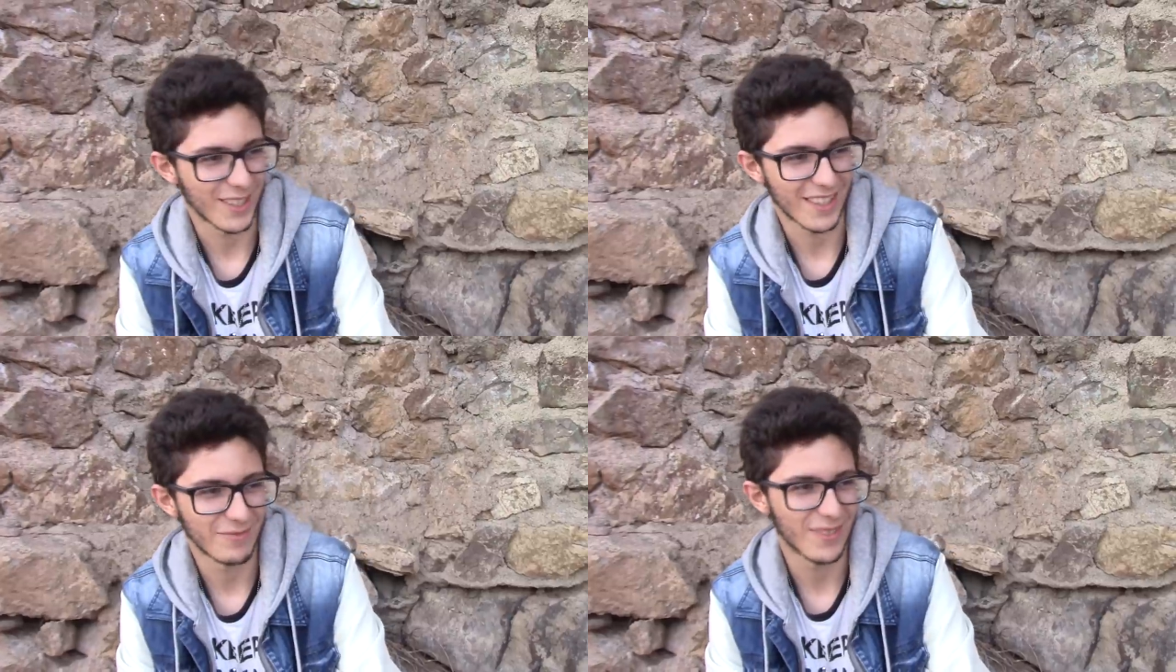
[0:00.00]

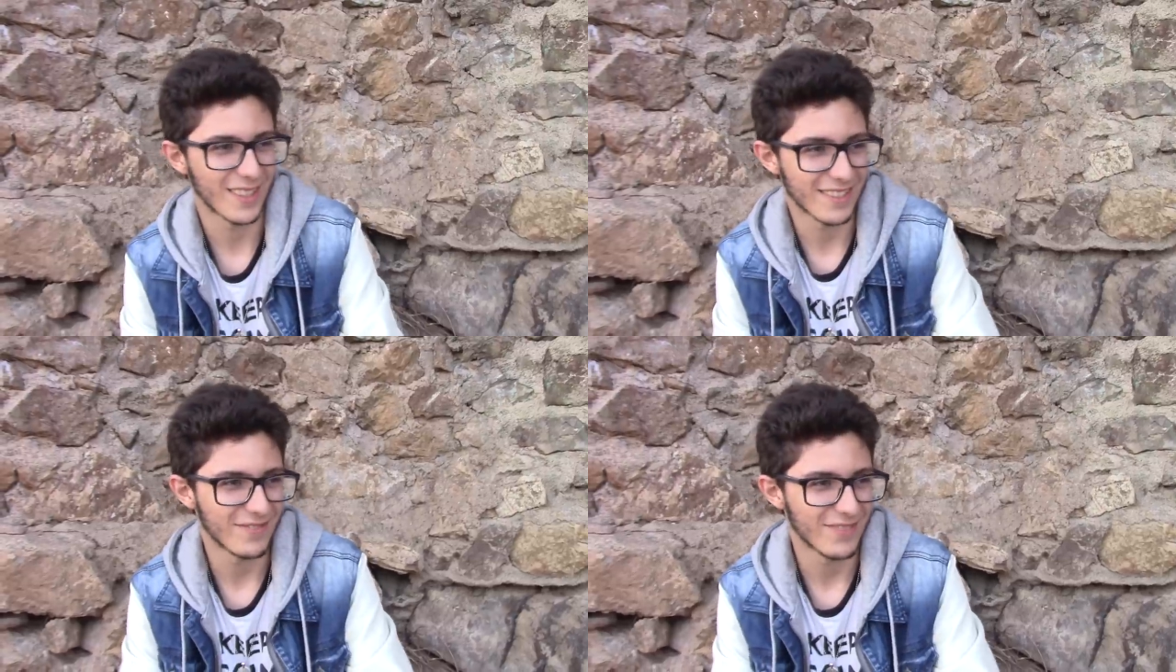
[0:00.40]

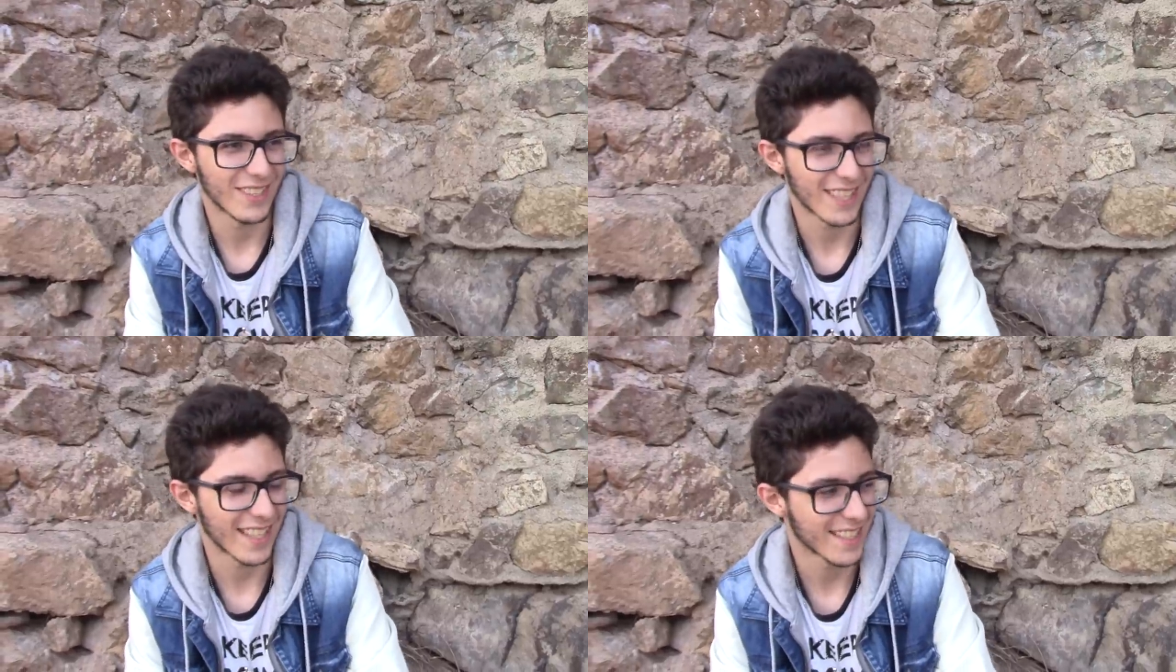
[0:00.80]
por
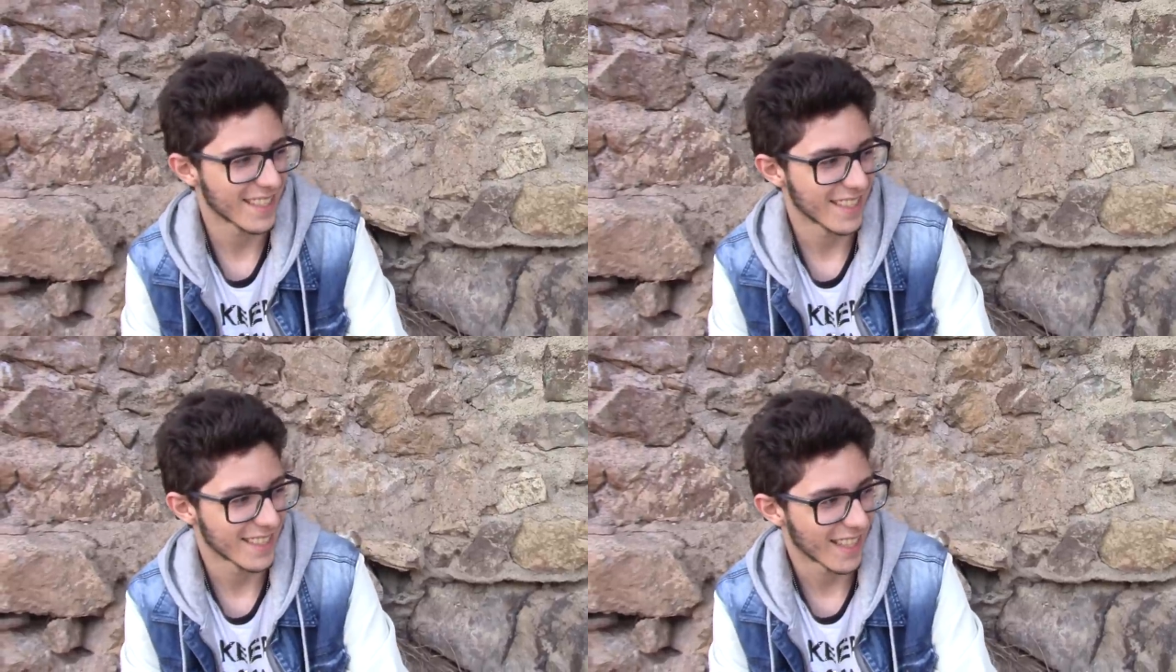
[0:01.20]

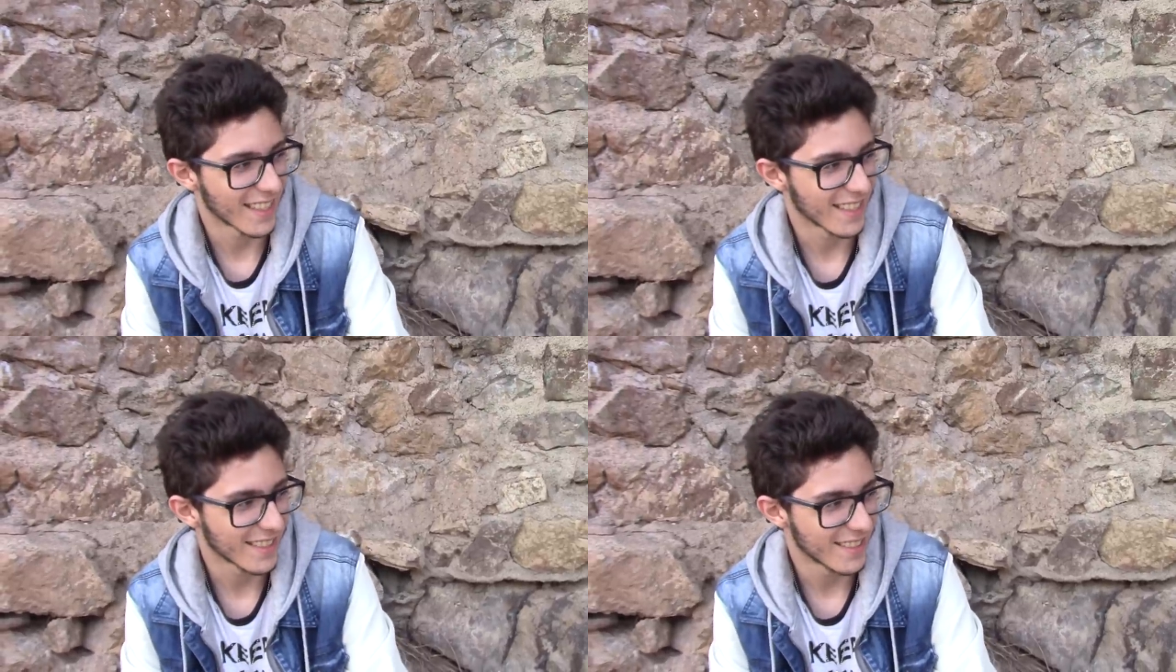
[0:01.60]
cosas
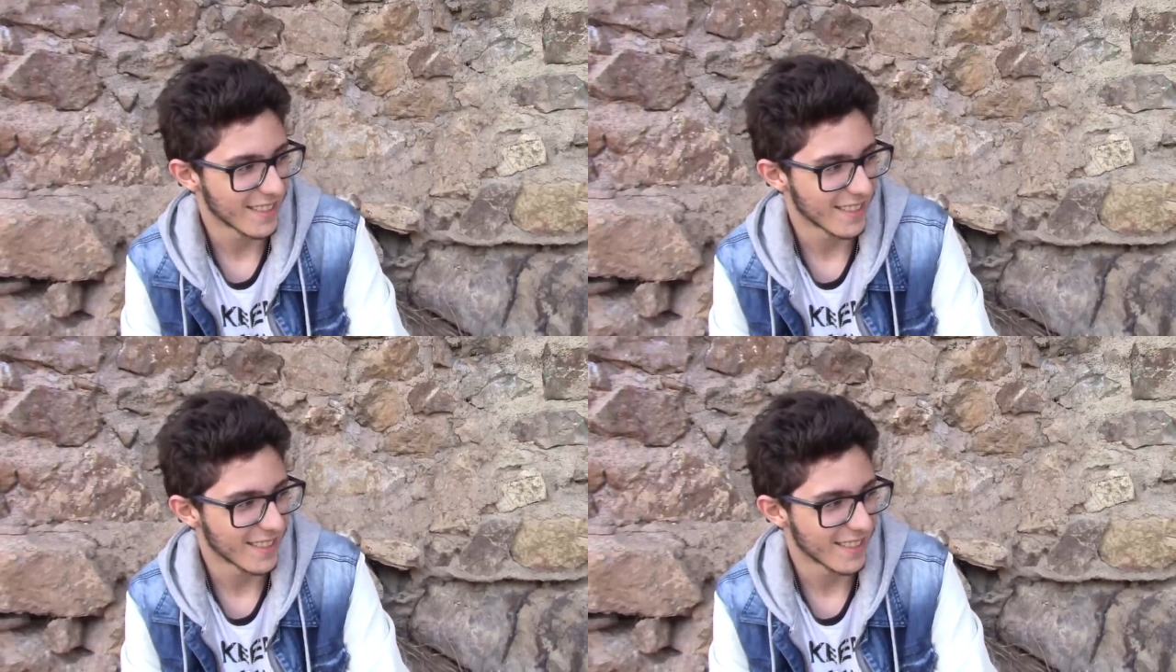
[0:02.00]
extrañas.